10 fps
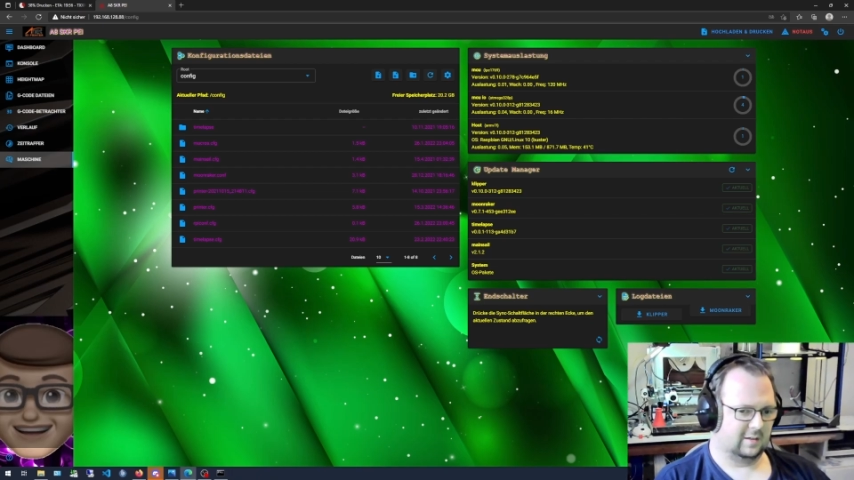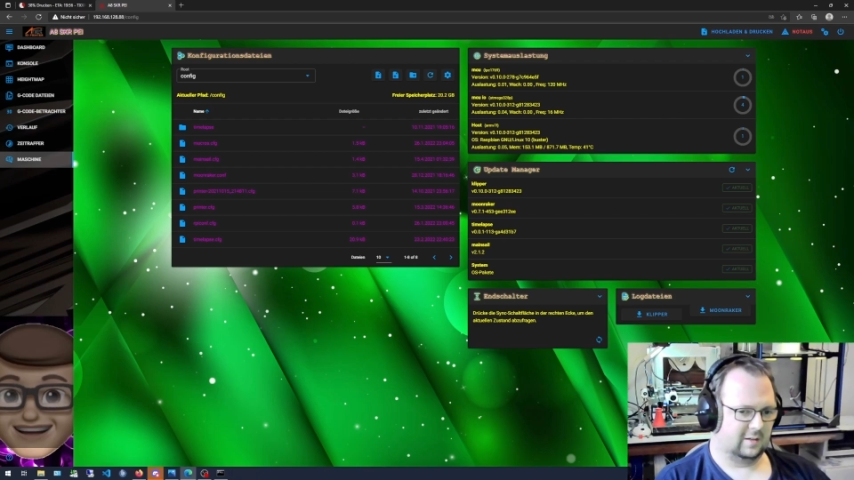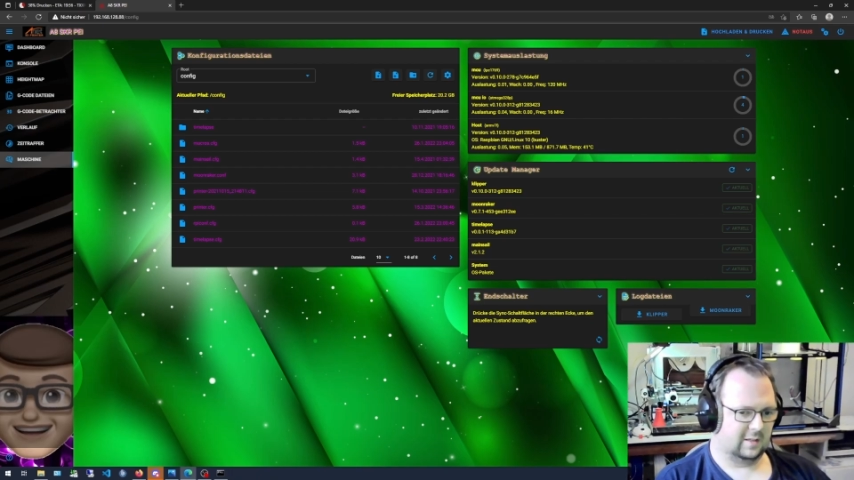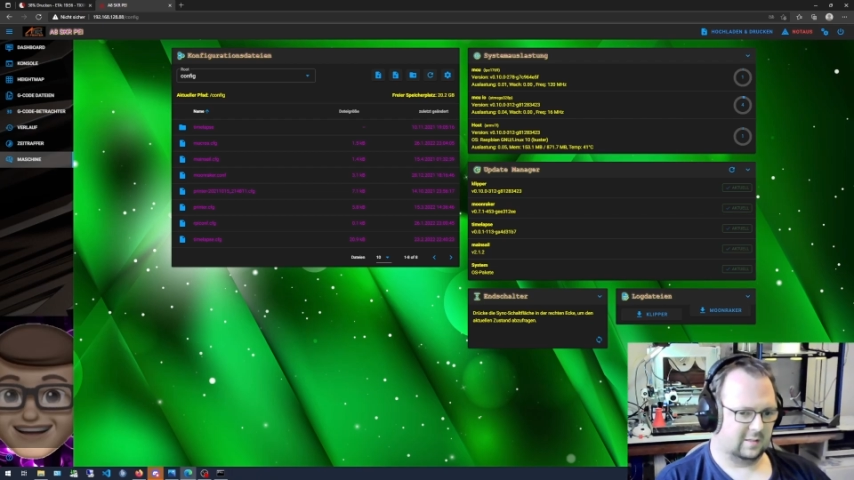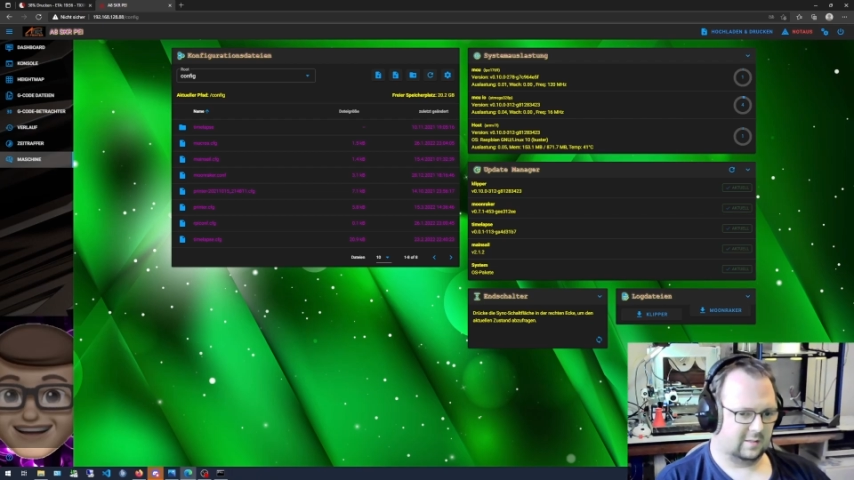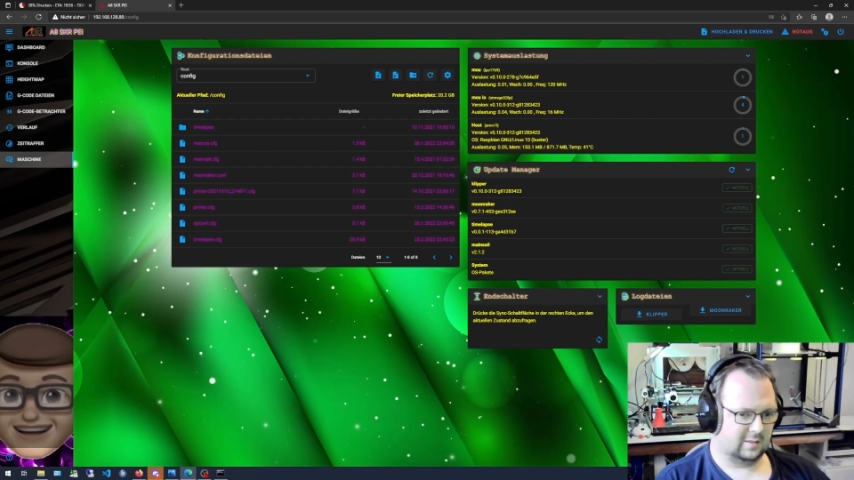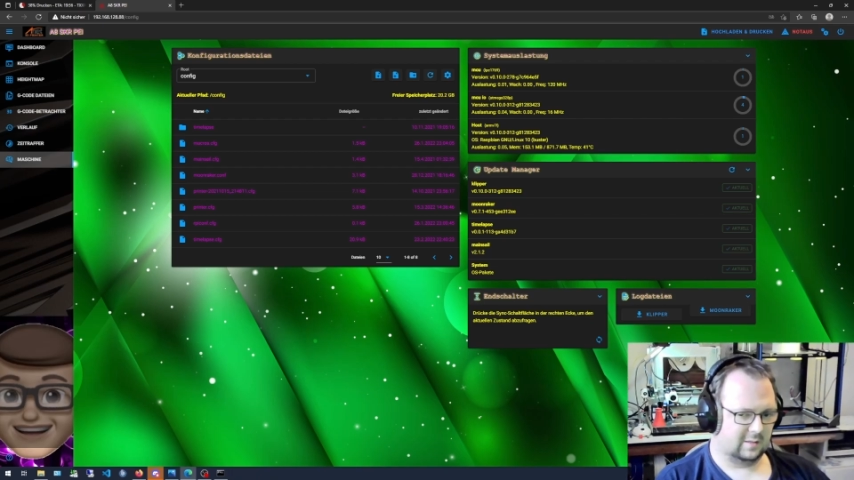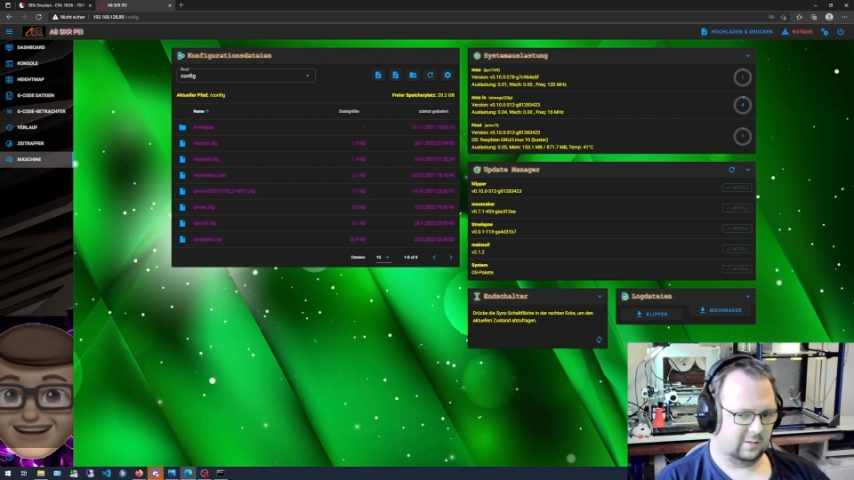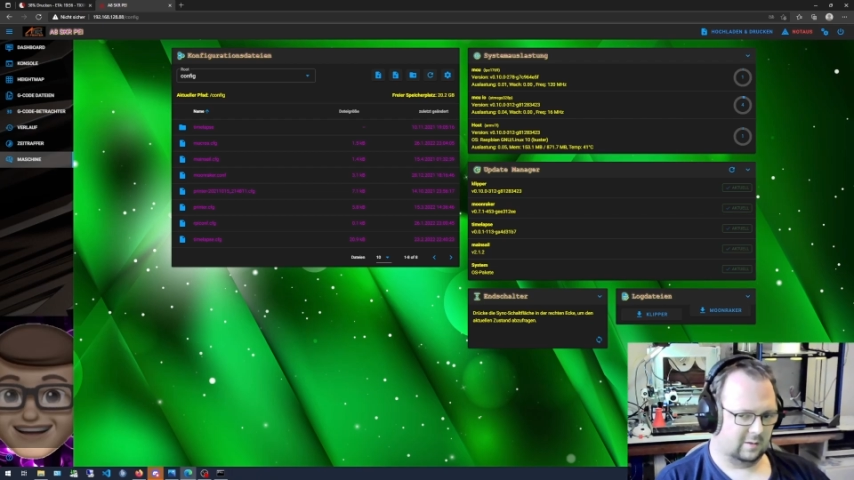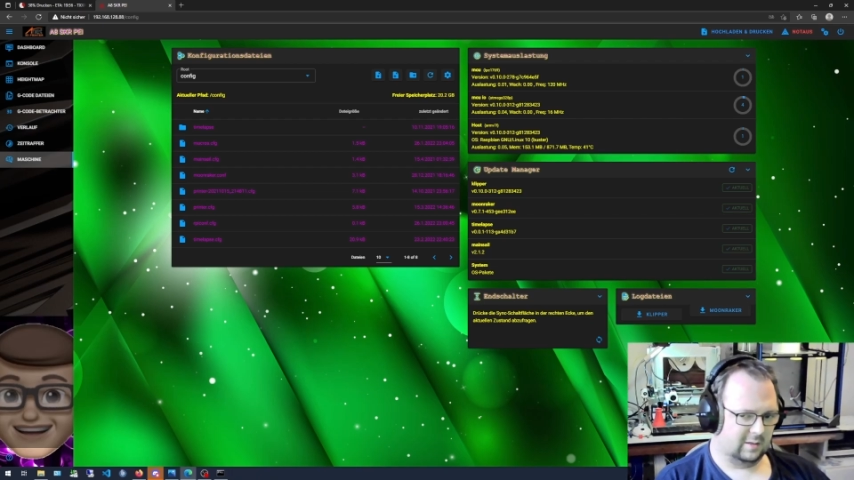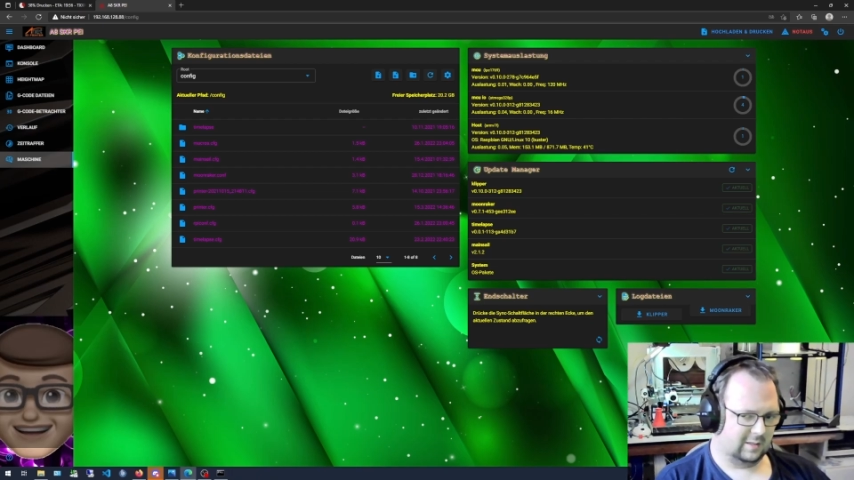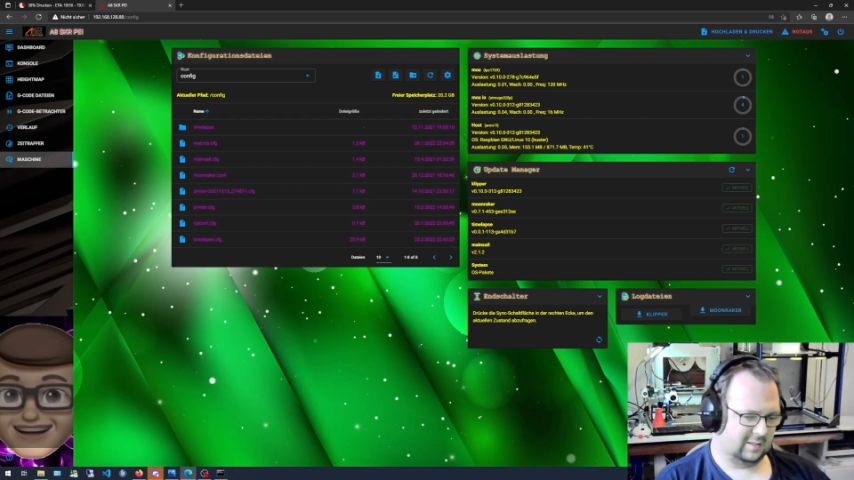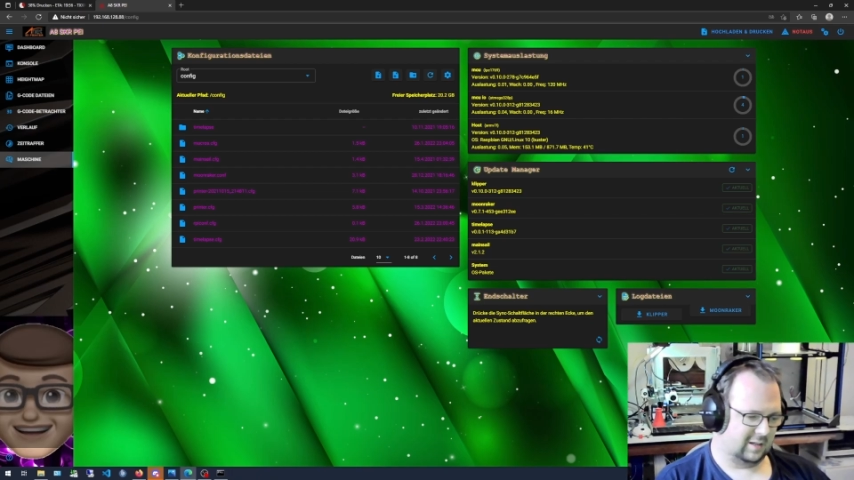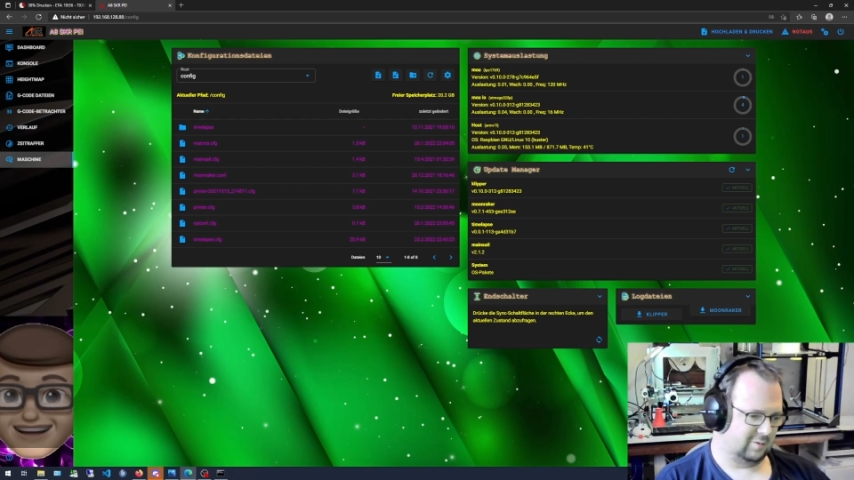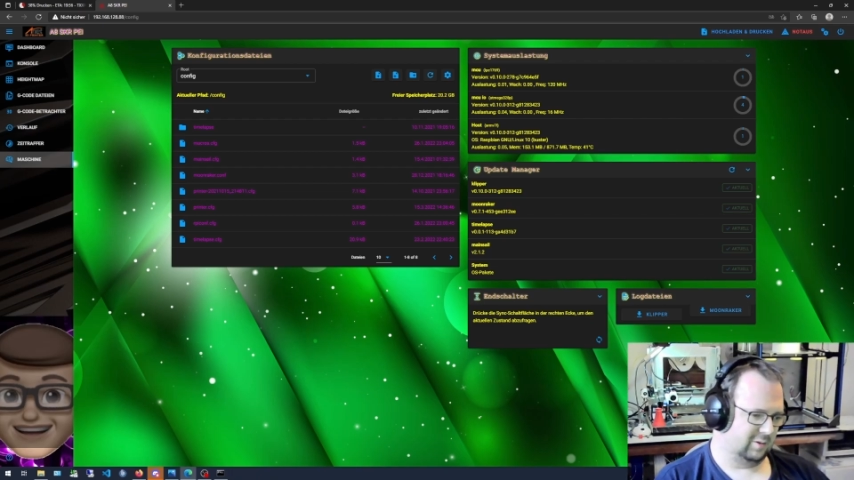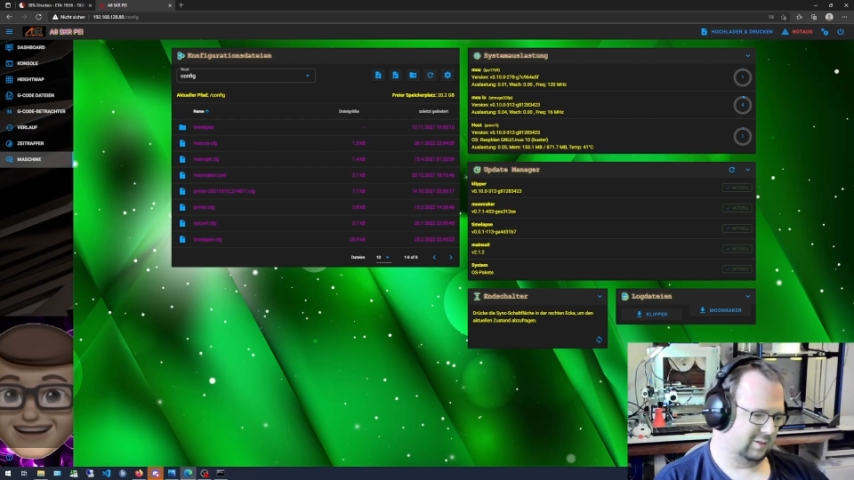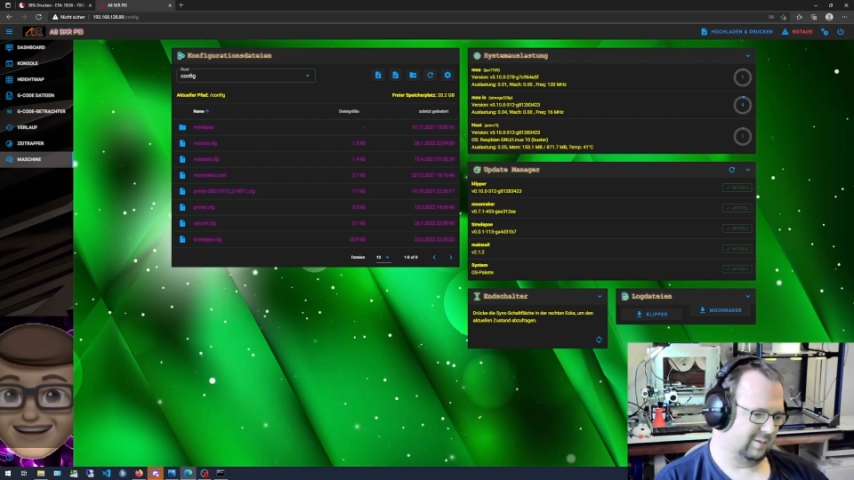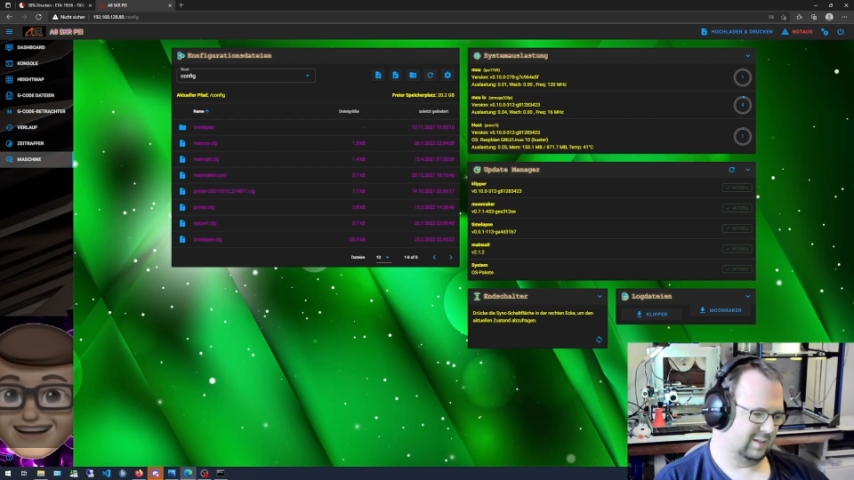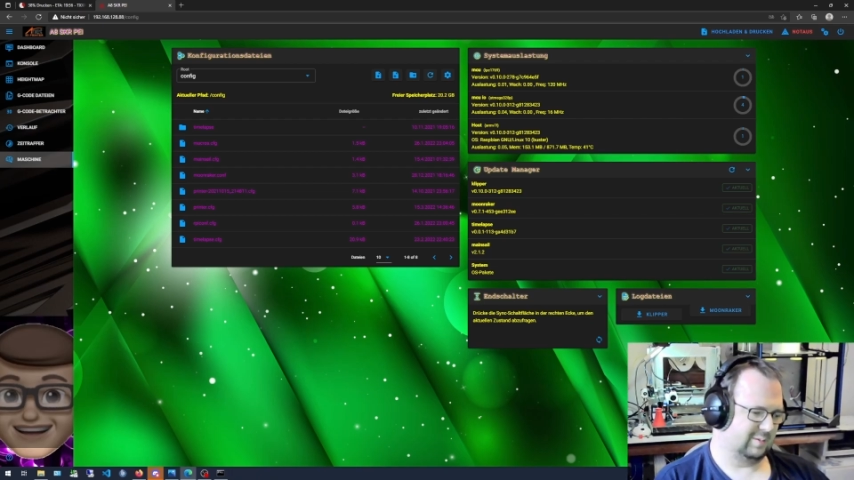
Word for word: Das ist natürlich was,